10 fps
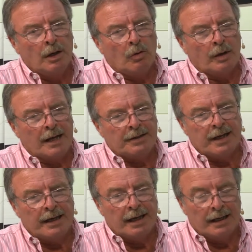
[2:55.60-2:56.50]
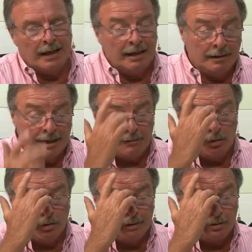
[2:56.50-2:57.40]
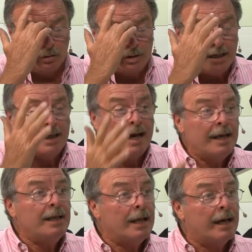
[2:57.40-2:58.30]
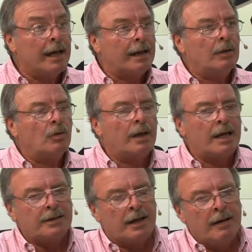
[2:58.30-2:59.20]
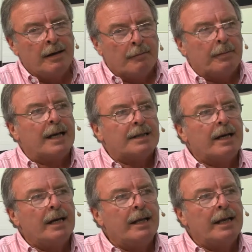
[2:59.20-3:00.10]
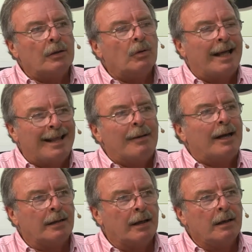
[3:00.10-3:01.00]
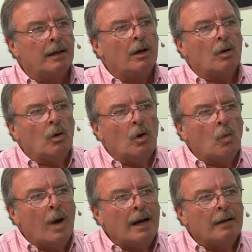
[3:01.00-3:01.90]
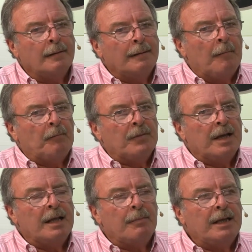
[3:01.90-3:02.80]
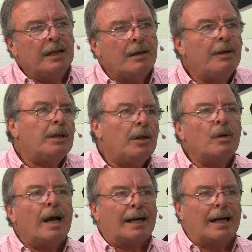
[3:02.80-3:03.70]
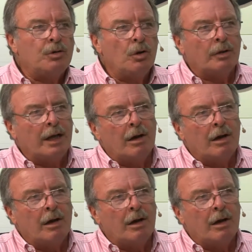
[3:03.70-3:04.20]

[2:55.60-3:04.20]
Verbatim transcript: Asia y digamos con China, India y el resto de Asia van a seguir liderando la demanda. Con lo cual, independientemente de una reacción de la